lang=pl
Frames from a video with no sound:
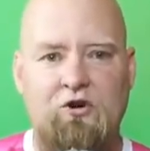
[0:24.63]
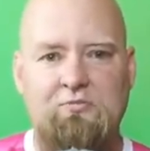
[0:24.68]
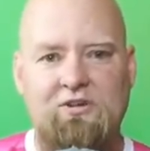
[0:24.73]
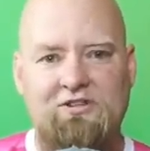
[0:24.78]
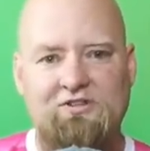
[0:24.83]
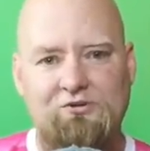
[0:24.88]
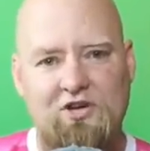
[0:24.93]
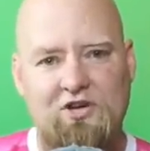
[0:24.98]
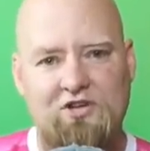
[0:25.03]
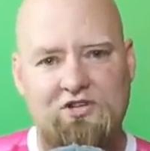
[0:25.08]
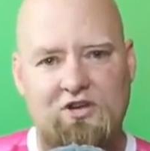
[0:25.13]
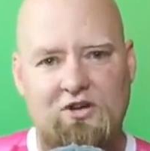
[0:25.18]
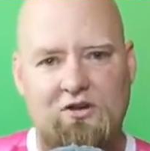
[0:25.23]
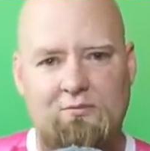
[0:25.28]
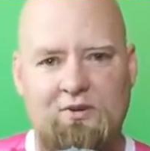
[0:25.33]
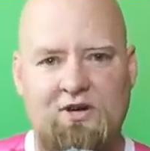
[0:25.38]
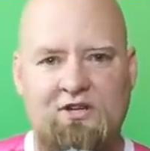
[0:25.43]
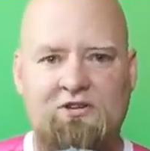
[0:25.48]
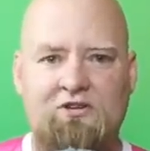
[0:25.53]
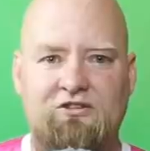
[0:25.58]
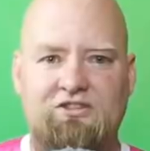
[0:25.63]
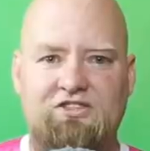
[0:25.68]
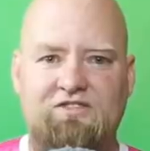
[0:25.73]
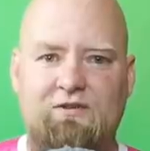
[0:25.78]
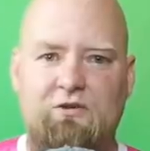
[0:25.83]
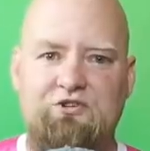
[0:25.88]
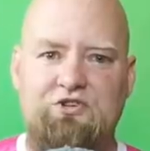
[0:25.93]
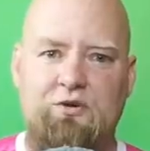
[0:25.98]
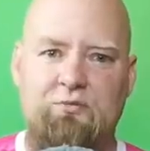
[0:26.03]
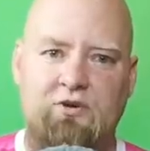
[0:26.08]
obiecuję, że będę
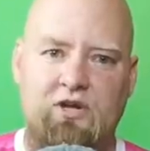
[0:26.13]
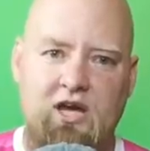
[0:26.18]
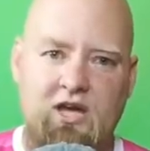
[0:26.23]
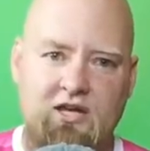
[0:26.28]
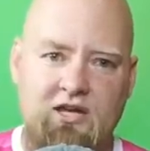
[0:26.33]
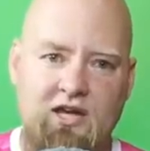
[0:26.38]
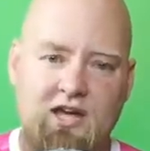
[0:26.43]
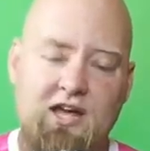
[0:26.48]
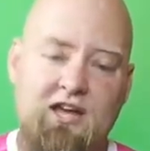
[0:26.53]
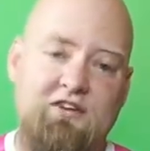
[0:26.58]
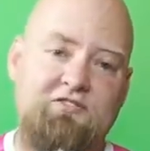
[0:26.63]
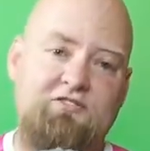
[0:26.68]
odzywał się mniej,